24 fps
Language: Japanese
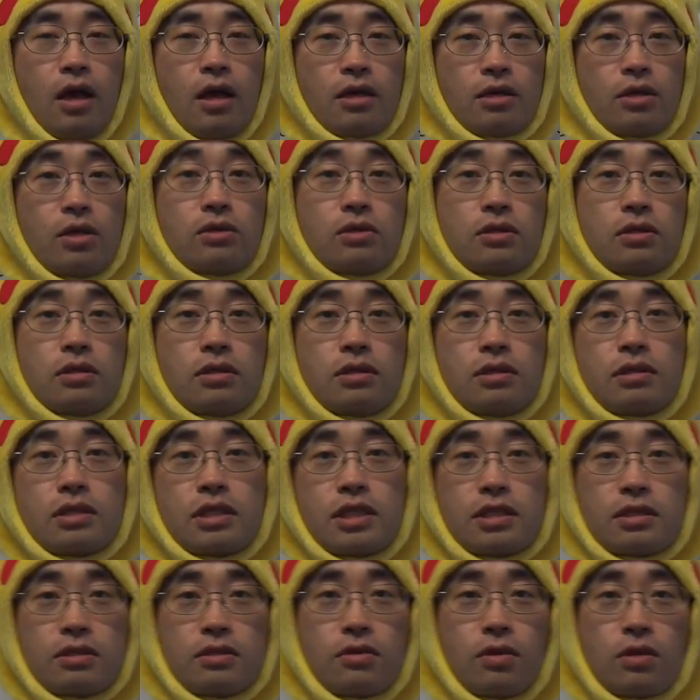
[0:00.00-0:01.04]
鬼。よく
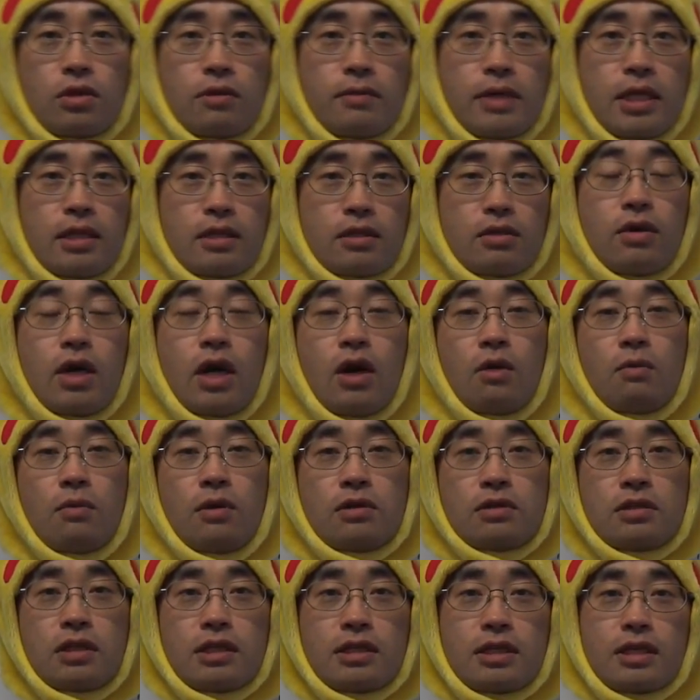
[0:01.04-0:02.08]
聞く言葉だとは
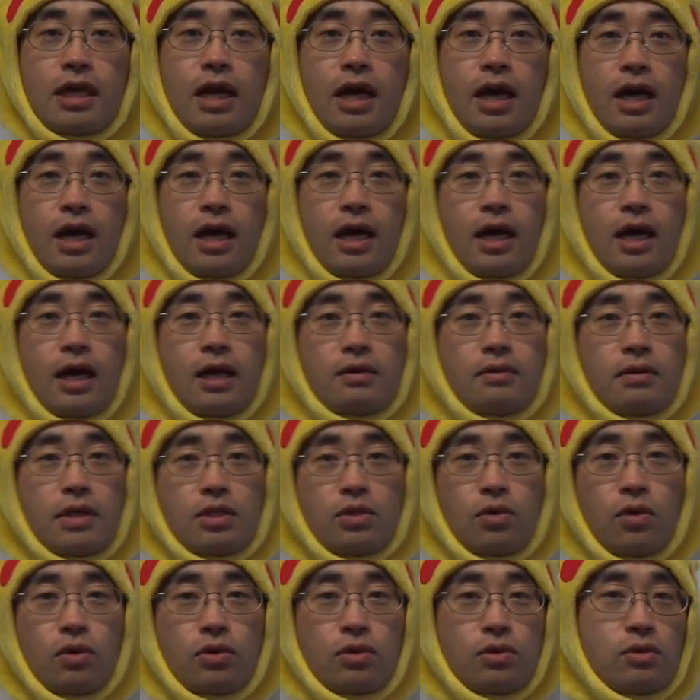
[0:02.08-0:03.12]
思うんですが、これは
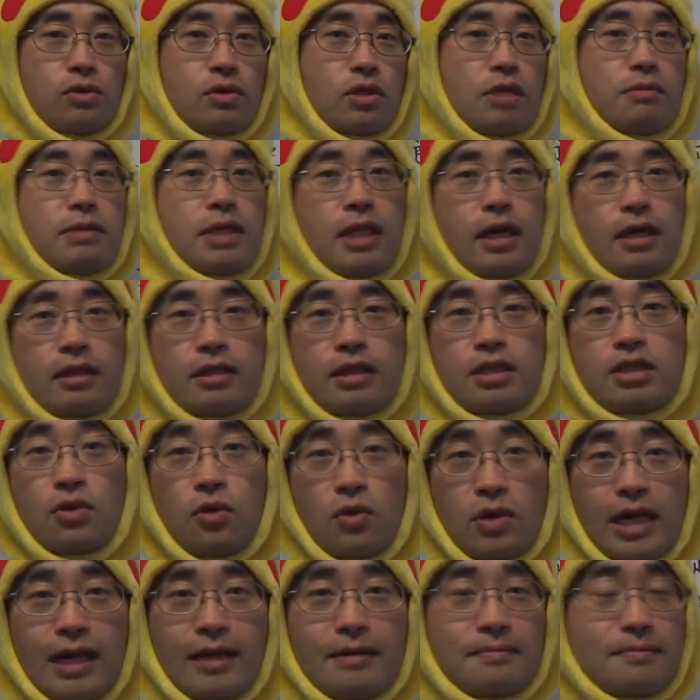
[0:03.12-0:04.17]
どういう意味なんでしょ
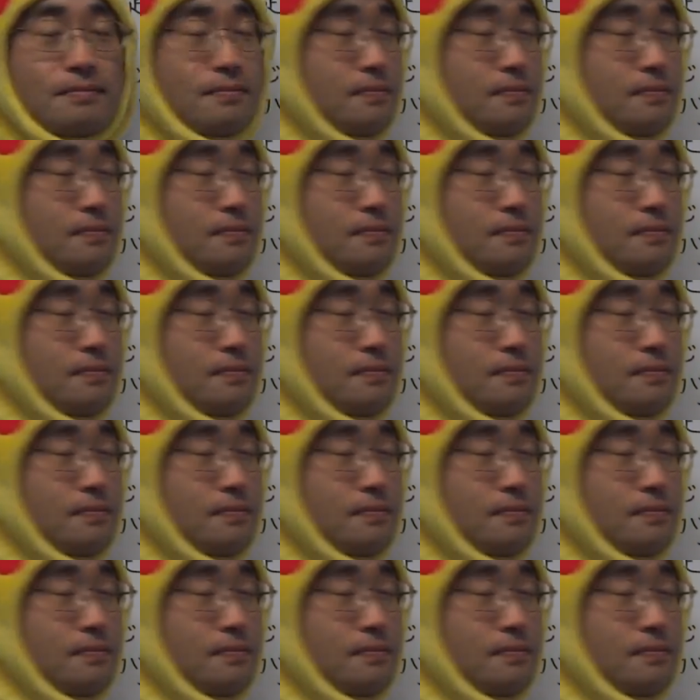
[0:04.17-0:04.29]
うか